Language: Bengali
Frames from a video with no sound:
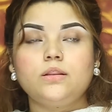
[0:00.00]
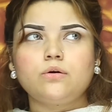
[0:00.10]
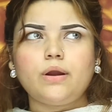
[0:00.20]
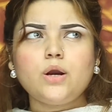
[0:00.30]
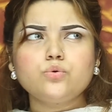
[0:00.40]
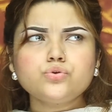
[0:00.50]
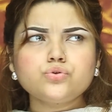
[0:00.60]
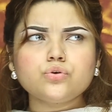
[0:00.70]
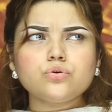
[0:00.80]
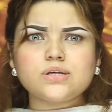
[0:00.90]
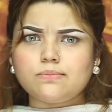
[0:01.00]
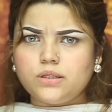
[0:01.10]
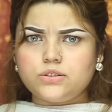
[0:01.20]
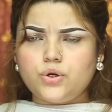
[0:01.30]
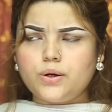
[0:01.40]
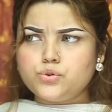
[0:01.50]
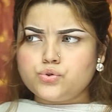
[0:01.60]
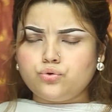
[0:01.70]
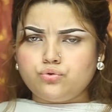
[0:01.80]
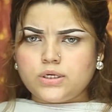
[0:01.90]
দাঁড়াও একুশশো সামথিং ছিল
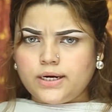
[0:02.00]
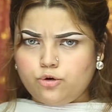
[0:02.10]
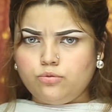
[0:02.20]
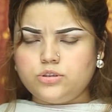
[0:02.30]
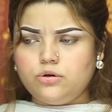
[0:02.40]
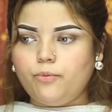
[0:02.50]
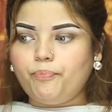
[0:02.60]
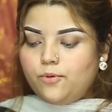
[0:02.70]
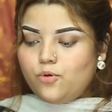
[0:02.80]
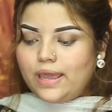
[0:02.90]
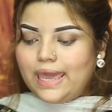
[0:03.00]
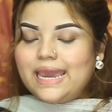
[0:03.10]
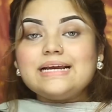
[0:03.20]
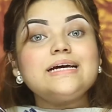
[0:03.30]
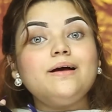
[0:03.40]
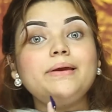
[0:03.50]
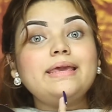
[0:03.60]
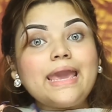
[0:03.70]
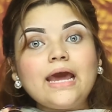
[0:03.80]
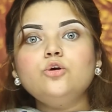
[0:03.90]
একুশশো সত্তর টাকা এরকম ছিল এবং এইটা আমি
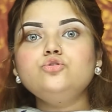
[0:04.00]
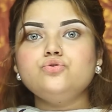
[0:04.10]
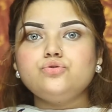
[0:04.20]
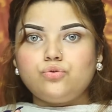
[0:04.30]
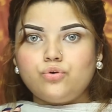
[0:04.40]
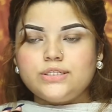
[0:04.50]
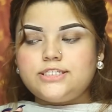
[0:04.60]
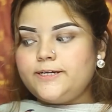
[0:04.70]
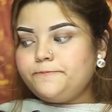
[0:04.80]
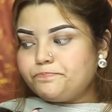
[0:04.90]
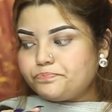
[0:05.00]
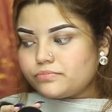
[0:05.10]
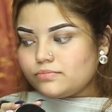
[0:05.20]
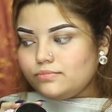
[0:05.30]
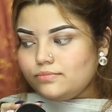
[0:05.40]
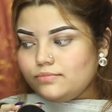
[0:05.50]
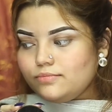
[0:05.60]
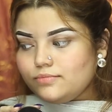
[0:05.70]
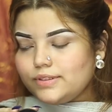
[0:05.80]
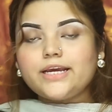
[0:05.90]
কেন চুজ করেছি
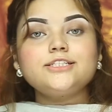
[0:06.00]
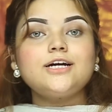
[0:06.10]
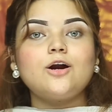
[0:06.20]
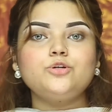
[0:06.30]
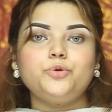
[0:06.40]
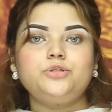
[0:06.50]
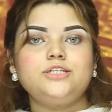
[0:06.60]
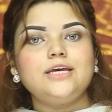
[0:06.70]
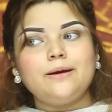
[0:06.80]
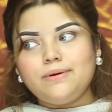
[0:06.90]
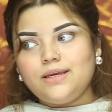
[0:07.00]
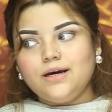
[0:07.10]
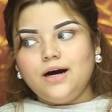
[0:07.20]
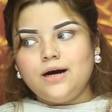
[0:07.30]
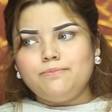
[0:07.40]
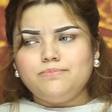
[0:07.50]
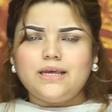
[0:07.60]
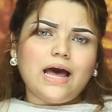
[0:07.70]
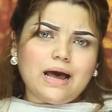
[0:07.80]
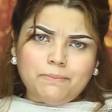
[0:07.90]
এটার কারণটা হচ্ছে কি আমি
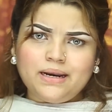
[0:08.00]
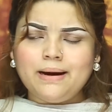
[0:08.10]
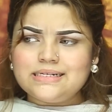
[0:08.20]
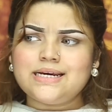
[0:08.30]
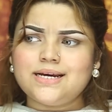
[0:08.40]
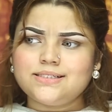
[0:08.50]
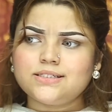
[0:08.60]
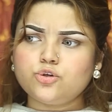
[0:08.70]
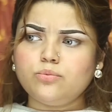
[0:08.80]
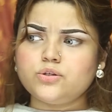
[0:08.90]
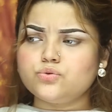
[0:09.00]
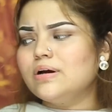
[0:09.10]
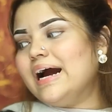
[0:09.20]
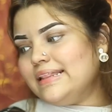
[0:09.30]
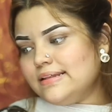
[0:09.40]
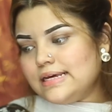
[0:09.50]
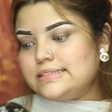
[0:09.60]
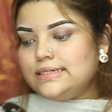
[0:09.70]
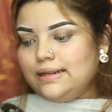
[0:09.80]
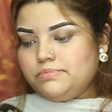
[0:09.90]
মানে বাসায় আসার সময় একটু গাড়িতে
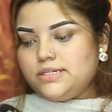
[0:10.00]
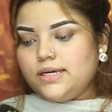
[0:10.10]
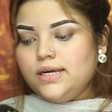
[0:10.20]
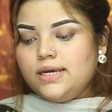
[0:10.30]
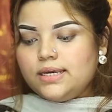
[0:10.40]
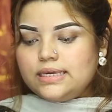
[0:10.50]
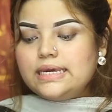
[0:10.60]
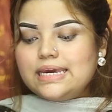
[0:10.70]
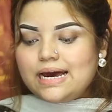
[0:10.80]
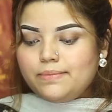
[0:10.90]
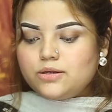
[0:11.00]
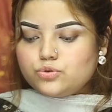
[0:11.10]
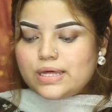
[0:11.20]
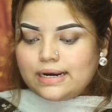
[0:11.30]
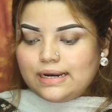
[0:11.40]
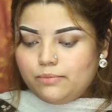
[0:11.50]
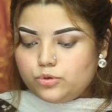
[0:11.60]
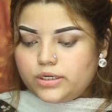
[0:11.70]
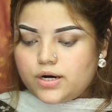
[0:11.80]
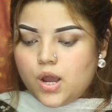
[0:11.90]
দেখছিলাম যে কি কি আমি একটু দেখলাম
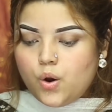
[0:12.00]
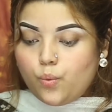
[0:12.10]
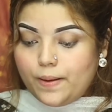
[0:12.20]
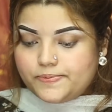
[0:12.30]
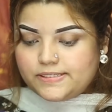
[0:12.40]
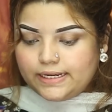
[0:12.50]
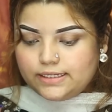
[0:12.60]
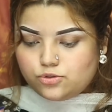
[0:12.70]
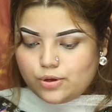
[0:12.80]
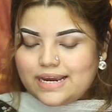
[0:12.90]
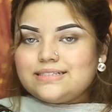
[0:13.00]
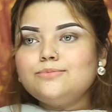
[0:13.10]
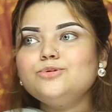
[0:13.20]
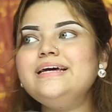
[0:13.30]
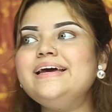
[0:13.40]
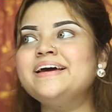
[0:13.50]
ওদের ওয়েবসাইটে সো এটার মধ্যে